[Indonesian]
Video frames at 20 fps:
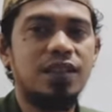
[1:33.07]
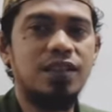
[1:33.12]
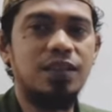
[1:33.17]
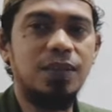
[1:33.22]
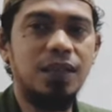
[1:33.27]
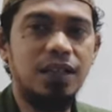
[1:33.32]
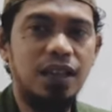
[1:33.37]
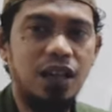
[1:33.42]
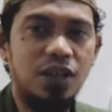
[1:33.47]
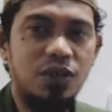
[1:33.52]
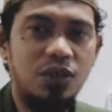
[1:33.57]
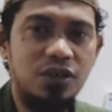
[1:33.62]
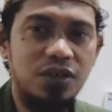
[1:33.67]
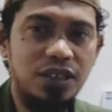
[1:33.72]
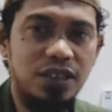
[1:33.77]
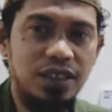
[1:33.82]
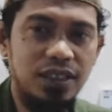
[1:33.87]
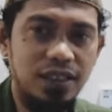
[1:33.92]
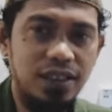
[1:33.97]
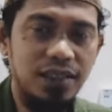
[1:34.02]
Di mana
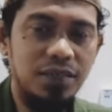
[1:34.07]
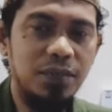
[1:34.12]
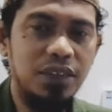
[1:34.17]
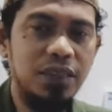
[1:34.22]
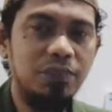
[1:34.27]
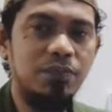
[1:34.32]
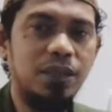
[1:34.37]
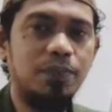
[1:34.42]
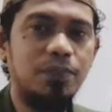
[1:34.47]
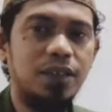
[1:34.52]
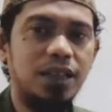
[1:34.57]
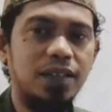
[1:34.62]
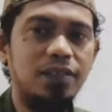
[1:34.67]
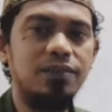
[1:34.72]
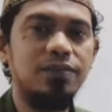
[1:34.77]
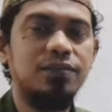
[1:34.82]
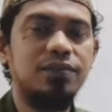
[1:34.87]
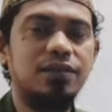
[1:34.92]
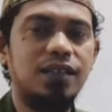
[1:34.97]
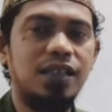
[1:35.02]
adraj ini
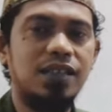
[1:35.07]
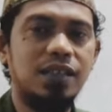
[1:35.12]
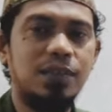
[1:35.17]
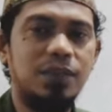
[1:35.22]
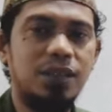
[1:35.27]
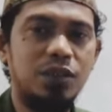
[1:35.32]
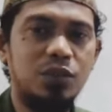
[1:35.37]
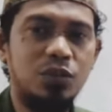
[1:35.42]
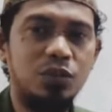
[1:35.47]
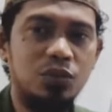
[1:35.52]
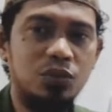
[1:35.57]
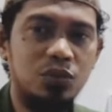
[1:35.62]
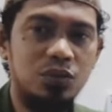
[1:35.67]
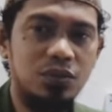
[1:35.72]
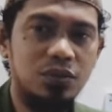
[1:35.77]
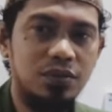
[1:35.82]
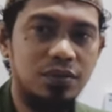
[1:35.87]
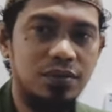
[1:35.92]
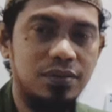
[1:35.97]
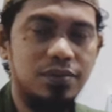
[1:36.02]
menyebabkan nasab
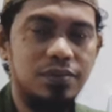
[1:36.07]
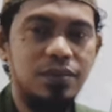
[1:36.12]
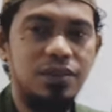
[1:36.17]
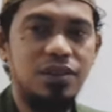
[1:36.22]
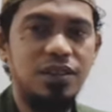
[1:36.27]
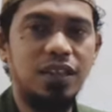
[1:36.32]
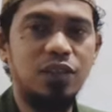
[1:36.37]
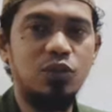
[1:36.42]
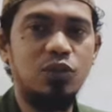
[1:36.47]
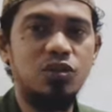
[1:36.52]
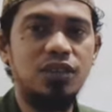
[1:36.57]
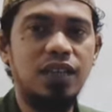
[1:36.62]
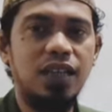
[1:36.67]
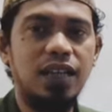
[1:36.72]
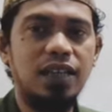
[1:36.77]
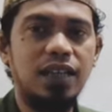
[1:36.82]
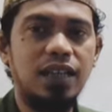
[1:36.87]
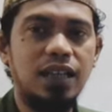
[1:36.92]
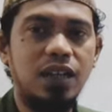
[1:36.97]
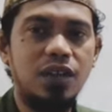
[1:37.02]
itu statusnya
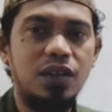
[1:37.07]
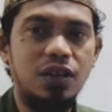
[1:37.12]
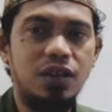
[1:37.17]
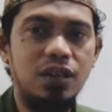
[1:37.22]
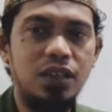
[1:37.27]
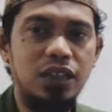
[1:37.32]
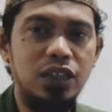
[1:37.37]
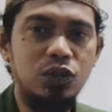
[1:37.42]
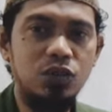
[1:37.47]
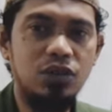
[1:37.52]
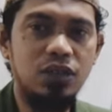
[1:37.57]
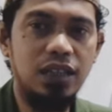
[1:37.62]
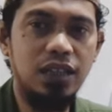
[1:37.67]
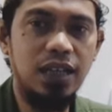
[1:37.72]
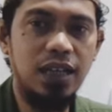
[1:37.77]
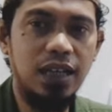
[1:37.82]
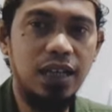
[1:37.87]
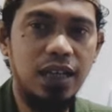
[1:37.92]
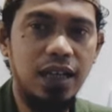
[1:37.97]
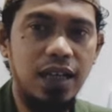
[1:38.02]
adalah dhanniyud
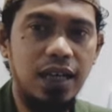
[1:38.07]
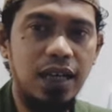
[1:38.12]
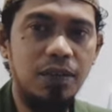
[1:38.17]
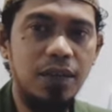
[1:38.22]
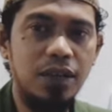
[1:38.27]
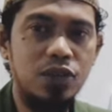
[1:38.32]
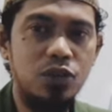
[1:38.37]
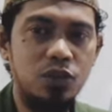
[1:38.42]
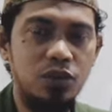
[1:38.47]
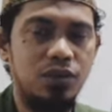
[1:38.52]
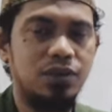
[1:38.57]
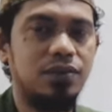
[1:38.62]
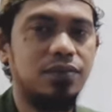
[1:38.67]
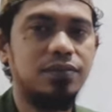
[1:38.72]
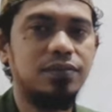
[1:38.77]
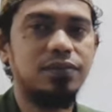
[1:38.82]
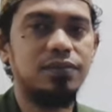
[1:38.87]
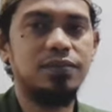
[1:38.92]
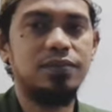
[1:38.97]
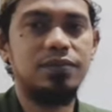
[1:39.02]
dilalah alal maksud.
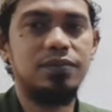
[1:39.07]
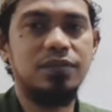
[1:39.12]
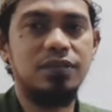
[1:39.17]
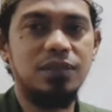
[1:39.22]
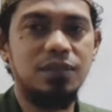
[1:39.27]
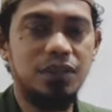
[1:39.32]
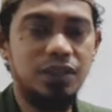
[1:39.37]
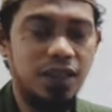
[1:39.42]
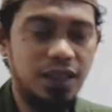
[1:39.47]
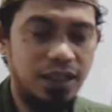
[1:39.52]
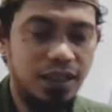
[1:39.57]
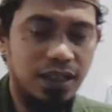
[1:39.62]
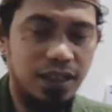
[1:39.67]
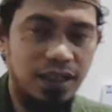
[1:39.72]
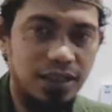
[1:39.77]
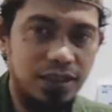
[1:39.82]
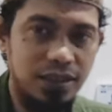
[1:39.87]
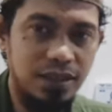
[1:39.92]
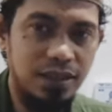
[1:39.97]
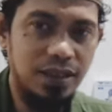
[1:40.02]

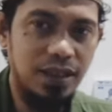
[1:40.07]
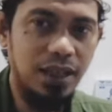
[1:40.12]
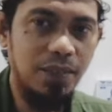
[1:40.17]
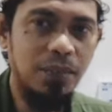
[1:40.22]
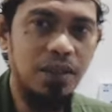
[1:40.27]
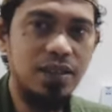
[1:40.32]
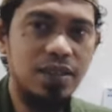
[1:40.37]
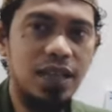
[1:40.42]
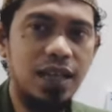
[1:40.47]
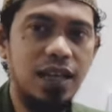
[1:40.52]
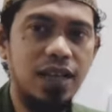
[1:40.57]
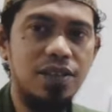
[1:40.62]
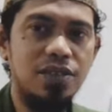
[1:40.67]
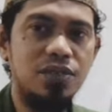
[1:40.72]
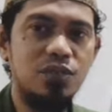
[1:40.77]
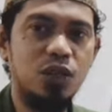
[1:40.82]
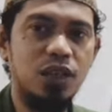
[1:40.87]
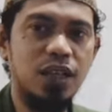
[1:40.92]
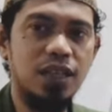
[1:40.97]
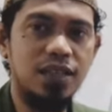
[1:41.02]
Sementara di dalam mengesahkan
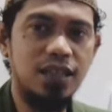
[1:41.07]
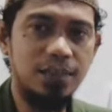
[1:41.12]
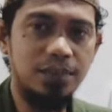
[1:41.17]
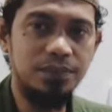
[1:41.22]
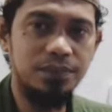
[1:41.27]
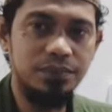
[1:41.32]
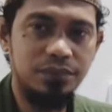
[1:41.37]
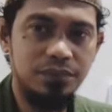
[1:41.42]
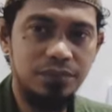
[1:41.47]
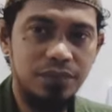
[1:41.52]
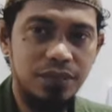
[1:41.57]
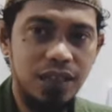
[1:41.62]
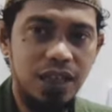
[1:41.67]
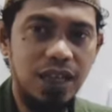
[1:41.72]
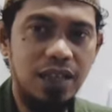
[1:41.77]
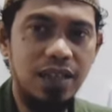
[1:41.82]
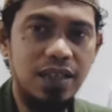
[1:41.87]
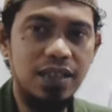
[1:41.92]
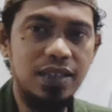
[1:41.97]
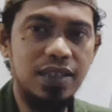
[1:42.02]
sebuah nasab,
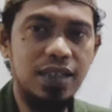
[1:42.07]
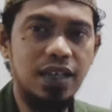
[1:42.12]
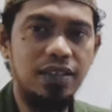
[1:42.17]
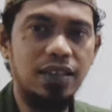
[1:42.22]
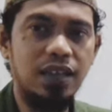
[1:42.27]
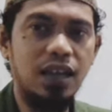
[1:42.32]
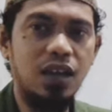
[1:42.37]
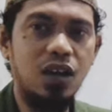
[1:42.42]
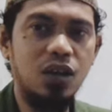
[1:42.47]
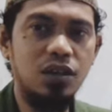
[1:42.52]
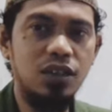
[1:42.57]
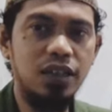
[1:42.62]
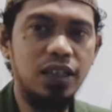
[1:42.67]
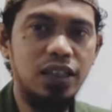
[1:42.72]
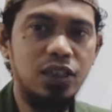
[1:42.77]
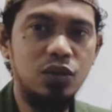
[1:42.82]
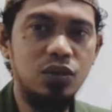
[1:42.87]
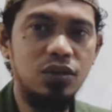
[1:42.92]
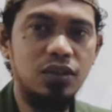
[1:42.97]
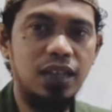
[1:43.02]
landasannya adalah
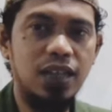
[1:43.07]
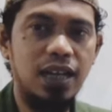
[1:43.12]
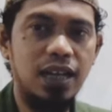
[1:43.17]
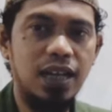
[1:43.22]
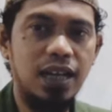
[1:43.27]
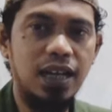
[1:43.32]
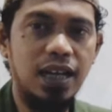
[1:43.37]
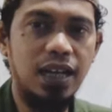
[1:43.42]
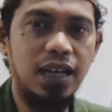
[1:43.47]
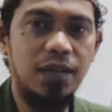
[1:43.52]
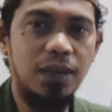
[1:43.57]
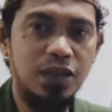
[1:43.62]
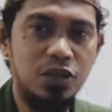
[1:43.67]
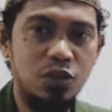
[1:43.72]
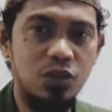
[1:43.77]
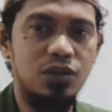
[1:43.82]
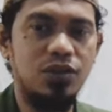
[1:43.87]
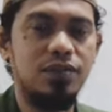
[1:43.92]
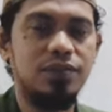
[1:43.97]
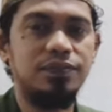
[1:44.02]
qat'iyud dilalah alal
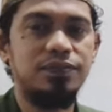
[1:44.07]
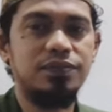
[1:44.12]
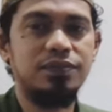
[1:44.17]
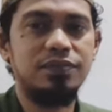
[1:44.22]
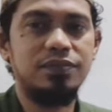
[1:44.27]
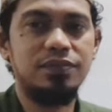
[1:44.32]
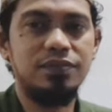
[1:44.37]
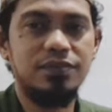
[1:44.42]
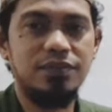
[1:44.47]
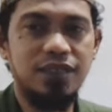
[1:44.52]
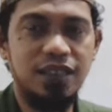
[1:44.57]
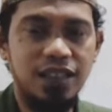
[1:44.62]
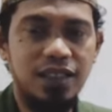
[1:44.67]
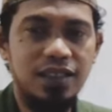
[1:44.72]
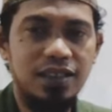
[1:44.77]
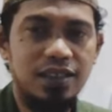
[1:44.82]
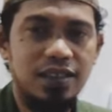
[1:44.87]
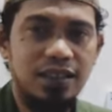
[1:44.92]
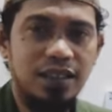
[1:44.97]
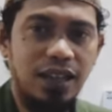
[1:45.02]
maksud.
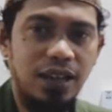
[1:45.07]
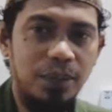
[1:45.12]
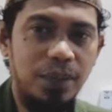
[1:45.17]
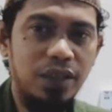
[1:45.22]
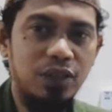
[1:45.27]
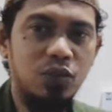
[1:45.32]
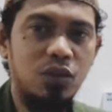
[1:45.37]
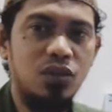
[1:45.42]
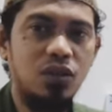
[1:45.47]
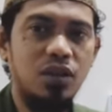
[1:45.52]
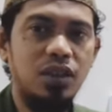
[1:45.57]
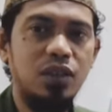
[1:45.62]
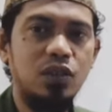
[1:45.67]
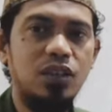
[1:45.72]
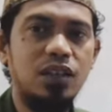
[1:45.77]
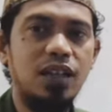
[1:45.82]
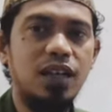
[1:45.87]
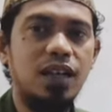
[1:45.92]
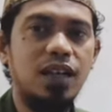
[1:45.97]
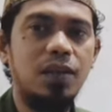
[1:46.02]
Ya. Apa itu dhanniyud
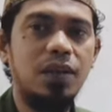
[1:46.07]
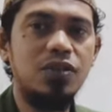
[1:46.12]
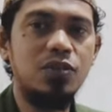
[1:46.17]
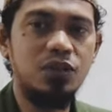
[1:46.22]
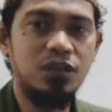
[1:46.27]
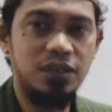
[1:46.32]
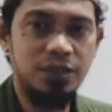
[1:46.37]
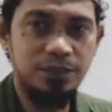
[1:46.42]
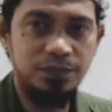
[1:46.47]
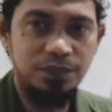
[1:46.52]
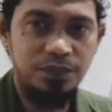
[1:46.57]
dilalah alal maksud?